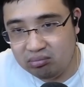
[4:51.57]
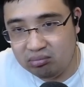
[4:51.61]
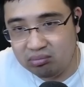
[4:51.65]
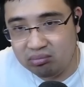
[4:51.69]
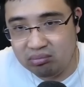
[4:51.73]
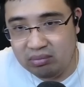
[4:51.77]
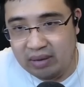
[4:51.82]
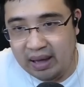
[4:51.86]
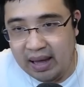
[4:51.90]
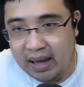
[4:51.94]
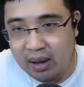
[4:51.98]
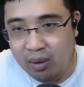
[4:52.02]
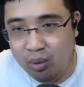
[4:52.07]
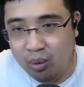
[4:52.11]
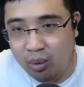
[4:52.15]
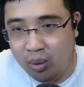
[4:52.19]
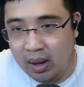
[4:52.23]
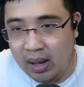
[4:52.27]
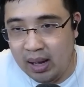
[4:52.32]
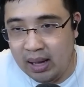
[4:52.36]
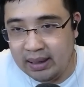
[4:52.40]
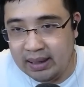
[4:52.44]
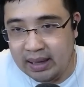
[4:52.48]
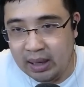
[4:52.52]
แนวก
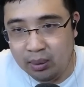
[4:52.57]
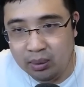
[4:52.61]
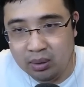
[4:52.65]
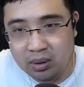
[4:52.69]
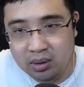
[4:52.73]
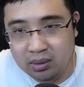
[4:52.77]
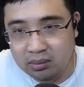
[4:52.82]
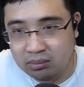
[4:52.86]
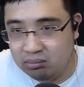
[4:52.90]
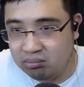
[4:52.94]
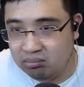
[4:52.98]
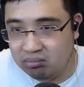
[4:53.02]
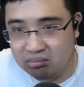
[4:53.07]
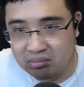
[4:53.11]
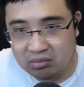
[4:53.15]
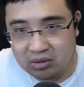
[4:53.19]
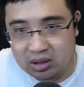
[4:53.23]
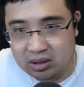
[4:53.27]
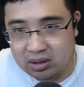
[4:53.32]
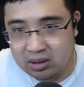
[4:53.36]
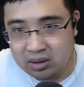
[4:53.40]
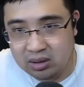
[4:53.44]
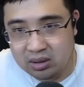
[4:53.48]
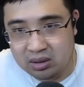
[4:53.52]
ว้างแนวลึก
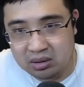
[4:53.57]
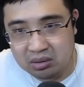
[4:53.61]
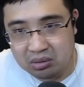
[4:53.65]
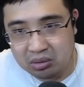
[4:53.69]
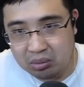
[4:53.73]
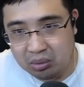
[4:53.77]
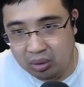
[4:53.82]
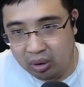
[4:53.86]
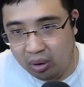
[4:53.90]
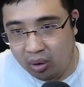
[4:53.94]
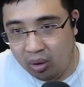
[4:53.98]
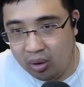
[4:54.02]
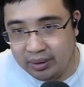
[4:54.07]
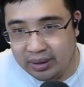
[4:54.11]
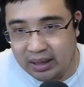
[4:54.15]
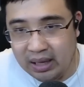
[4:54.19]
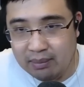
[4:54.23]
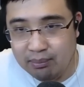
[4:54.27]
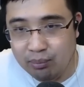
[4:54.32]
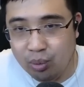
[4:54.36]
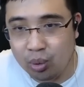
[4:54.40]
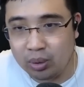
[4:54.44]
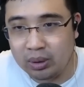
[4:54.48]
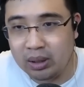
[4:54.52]
คือครองเก
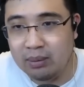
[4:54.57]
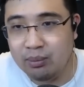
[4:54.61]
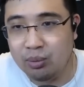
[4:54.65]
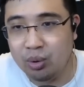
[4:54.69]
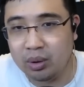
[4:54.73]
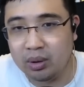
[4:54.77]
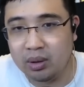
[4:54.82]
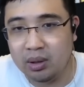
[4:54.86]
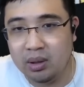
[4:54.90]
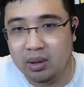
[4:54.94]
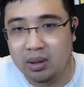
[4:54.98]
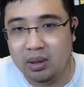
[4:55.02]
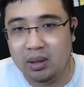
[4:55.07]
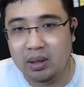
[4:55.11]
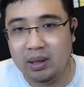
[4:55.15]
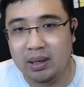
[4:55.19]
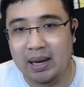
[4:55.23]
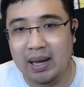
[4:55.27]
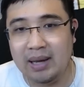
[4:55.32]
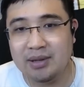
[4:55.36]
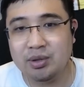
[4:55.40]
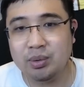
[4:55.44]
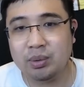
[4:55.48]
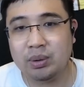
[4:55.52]
มบุกได้หมด
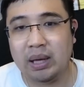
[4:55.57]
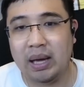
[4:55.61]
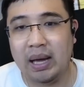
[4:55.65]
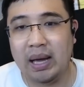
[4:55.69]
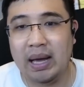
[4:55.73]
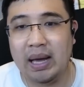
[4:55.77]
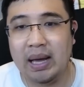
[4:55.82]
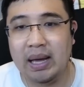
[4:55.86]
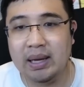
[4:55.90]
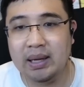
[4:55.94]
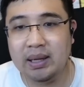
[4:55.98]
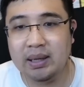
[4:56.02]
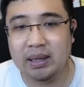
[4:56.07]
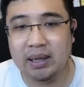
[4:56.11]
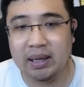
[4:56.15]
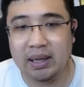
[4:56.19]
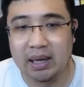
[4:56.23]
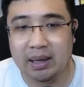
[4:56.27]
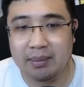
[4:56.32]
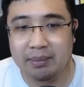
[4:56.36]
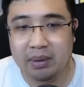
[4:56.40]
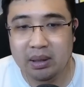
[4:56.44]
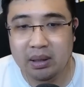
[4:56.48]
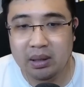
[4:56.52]
แล้วสุดท้ายนะค
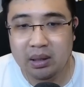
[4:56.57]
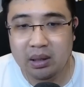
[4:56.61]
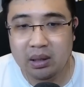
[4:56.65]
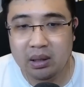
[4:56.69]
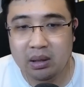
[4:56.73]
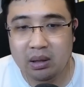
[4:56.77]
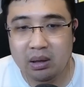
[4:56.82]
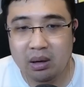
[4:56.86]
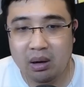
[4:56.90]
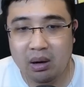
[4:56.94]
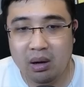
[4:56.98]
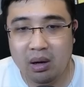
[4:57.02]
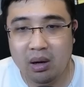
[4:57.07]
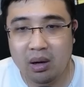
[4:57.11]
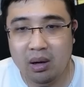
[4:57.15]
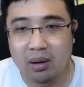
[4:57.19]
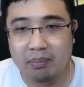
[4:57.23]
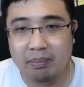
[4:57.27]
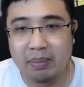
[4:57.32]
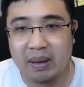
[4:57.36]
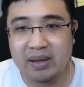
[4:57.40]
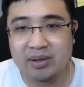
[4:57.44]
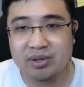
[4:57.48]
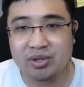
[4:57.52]
รับ ก็
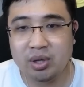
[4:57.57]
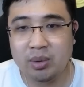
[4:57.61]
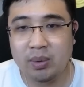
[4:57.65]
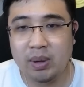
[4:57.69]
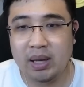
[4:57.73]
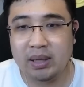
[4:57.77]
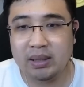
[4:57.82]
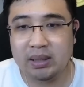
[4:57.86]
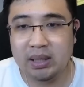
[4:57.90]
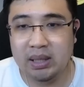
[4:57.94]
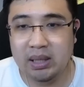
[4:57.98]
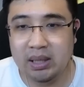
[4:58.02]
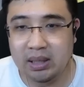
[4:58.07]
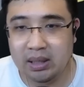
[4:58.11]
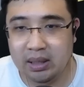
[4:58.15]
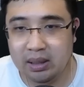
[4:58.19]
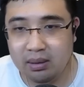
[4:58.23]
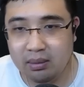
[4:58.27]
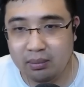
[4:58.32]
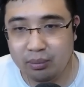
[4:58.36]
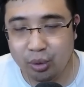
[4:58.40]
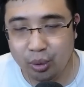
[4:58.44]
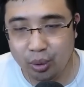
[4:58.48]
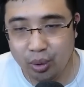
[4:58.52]
เป็นจังหวะที่
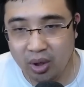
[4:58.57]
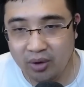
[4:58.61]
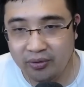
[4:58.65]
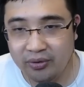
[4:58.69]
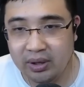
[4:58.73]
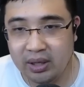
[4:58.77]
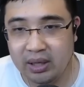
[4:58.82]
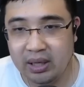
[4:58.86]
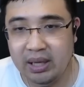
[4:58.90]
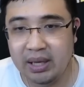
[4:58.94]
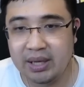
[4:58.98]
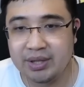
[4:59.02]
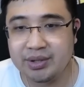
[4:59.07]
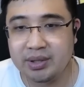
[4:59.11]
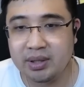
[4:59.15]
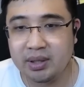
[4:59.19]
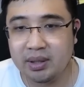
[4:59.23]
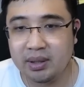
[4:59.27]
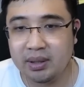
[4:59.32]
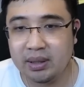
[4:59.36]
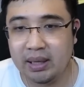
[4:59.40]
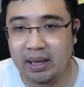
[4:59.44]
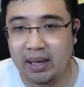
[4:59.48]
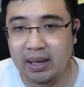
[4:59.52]
บรูโน่เฟรนเดส
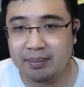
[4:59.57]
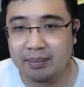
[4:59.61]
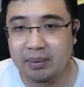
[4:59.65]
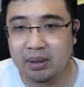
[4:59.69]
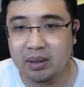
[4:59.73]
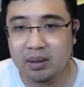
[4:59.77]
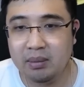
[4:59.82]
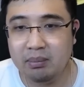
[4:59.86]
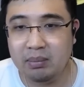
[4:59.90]
นะครับเหมื